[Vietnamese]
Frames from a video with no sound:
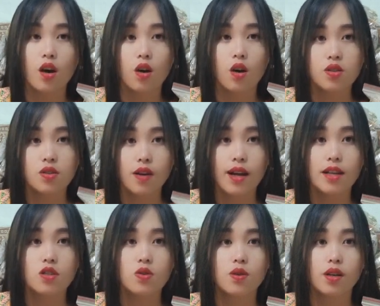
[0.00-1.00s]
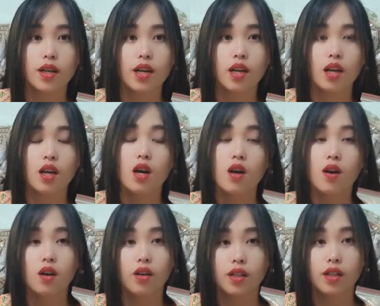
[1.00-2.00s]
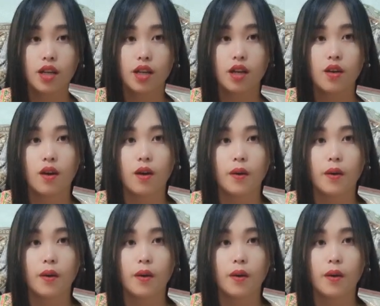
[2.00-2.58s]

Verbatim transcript: ở sau lá ruột kê rồi thì nè